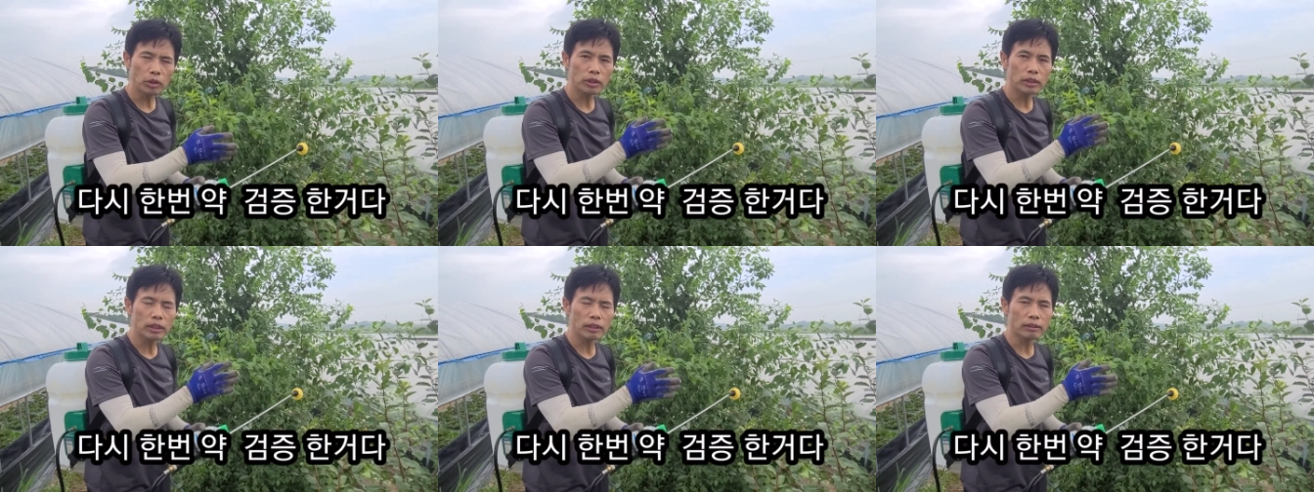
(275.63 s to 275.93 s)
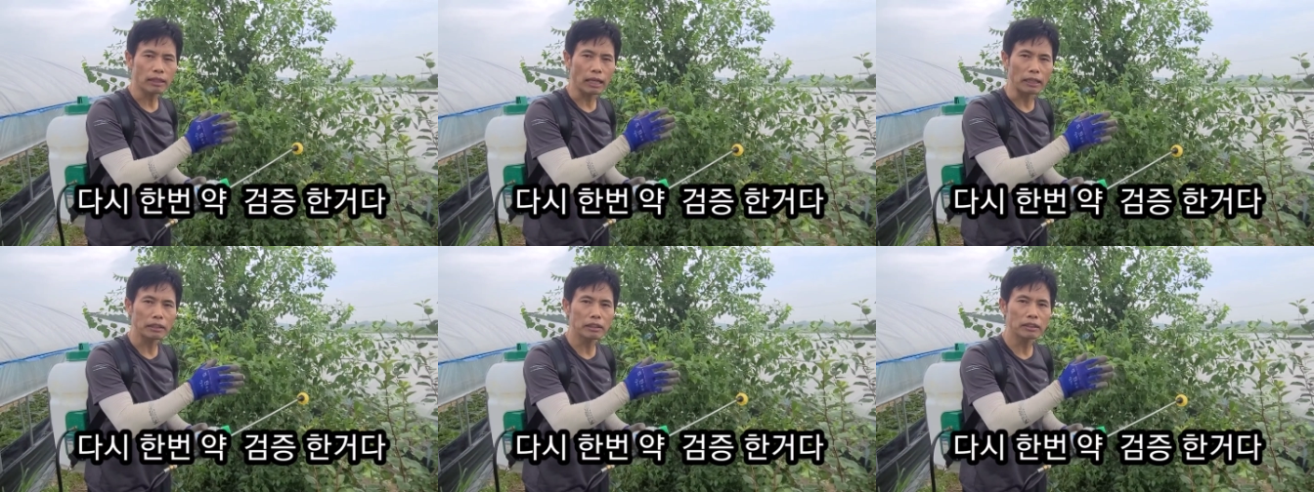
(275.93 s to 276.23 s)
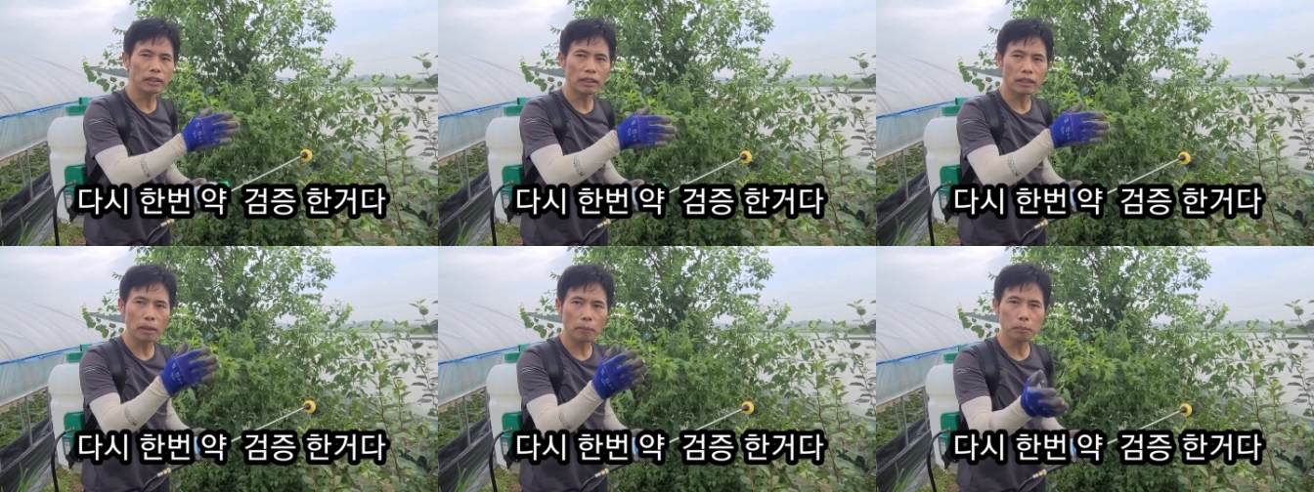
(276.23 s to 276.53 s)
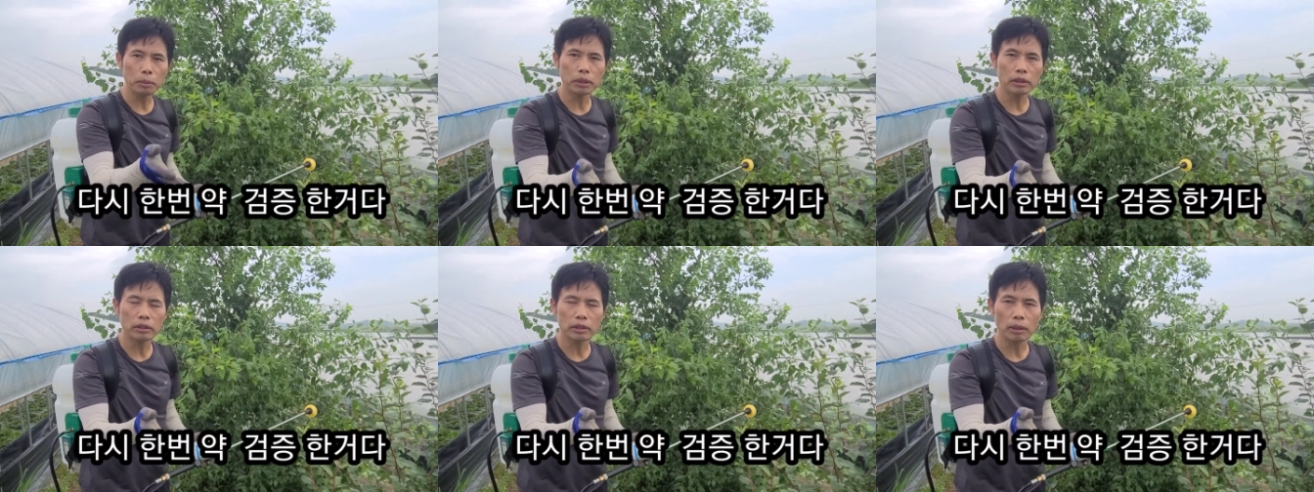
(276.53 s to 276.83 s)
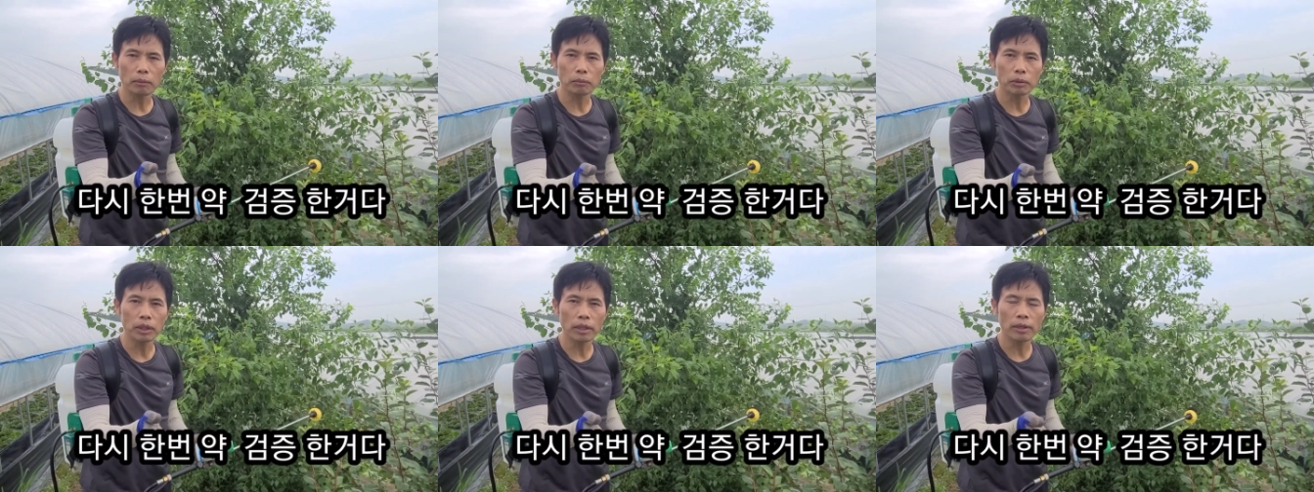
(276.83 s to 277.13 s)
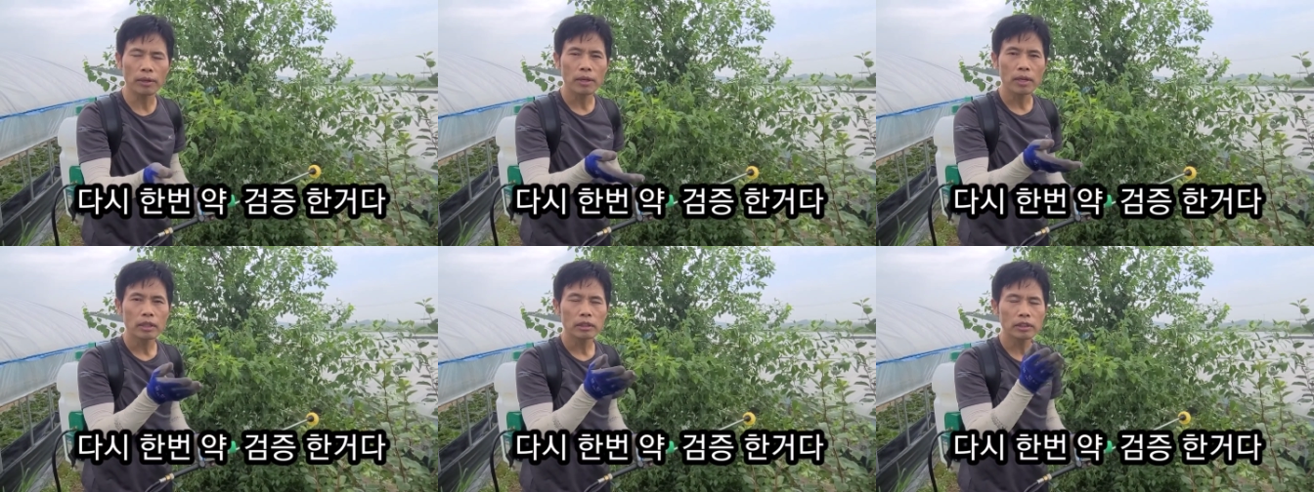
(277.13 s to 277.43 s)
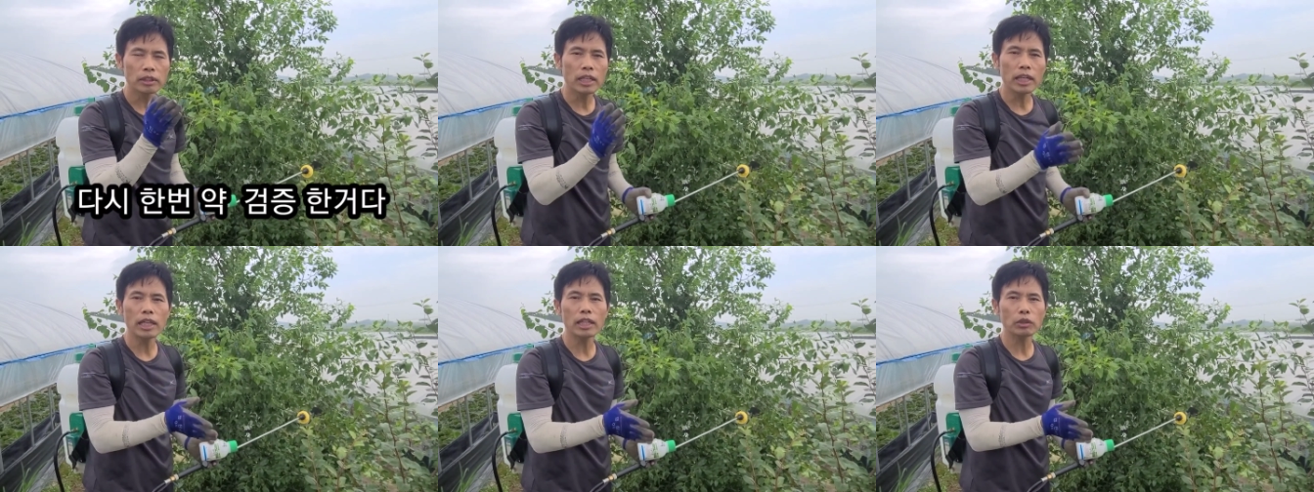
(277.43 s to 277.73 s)
이게 단계 단계 피기 때문에
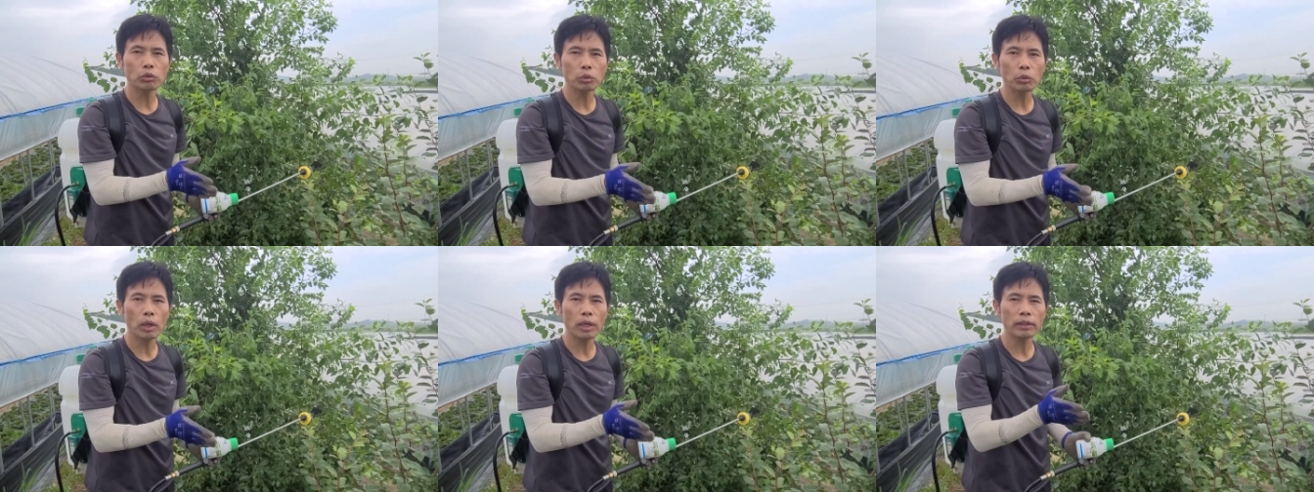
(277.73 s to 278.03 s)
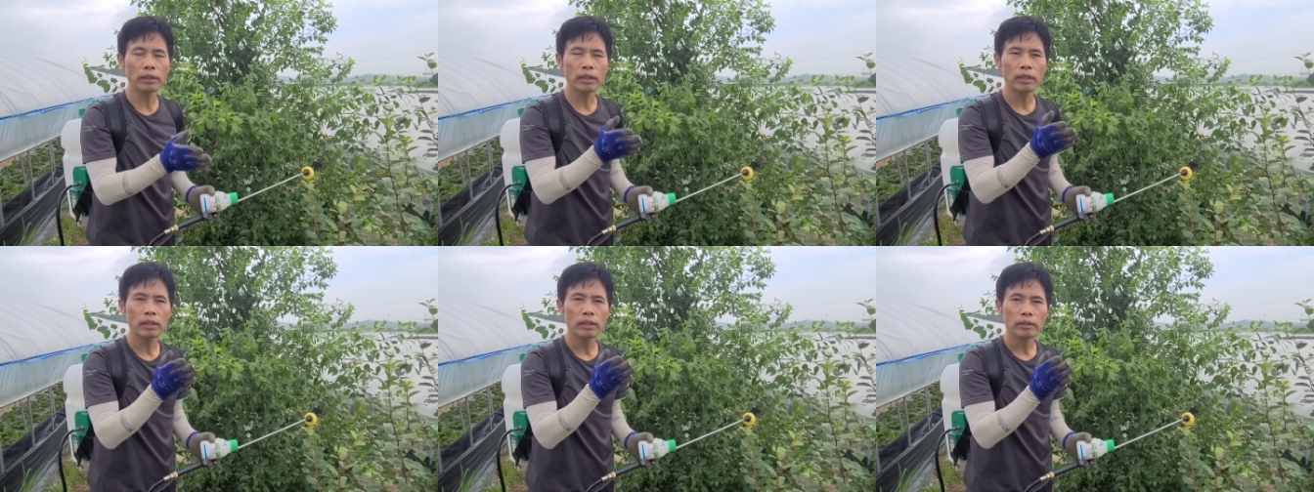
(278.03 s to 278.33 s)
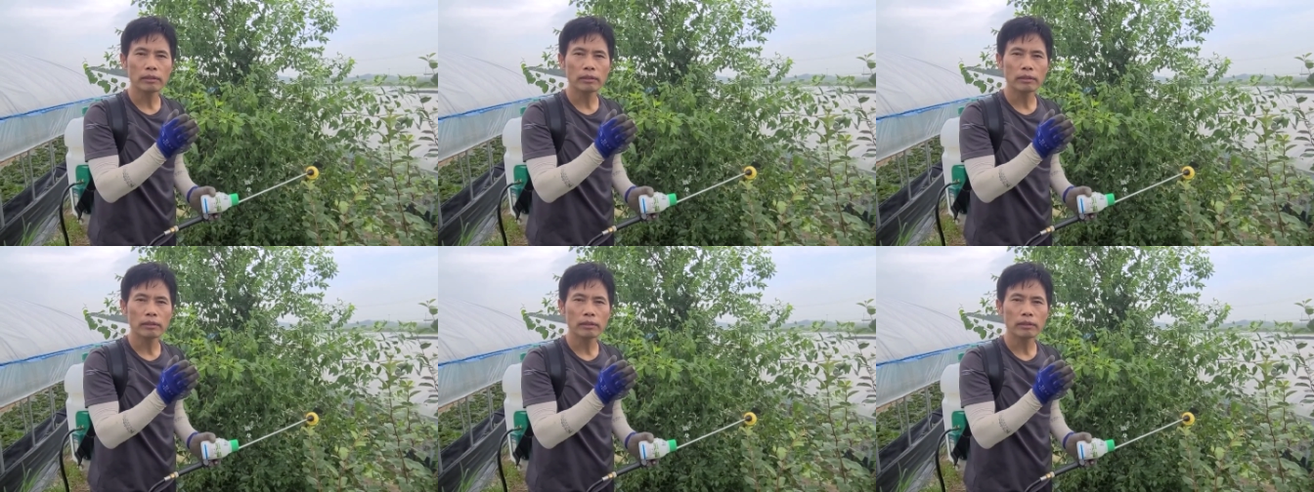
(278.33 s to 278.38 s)
최소한